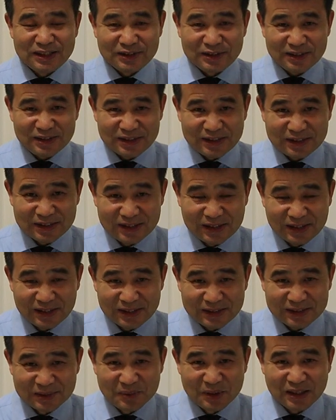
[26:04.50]
吃吃这
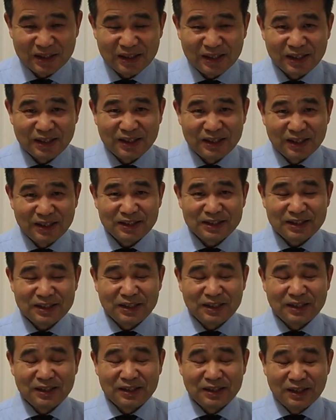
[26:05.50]
个生命河喝
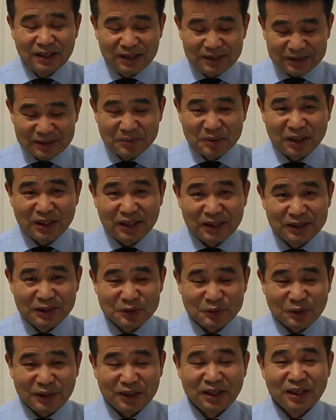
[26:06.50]
喝生命河里
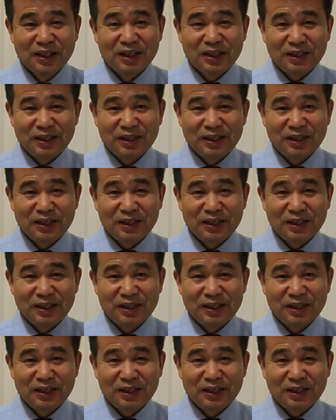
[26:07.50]
的水，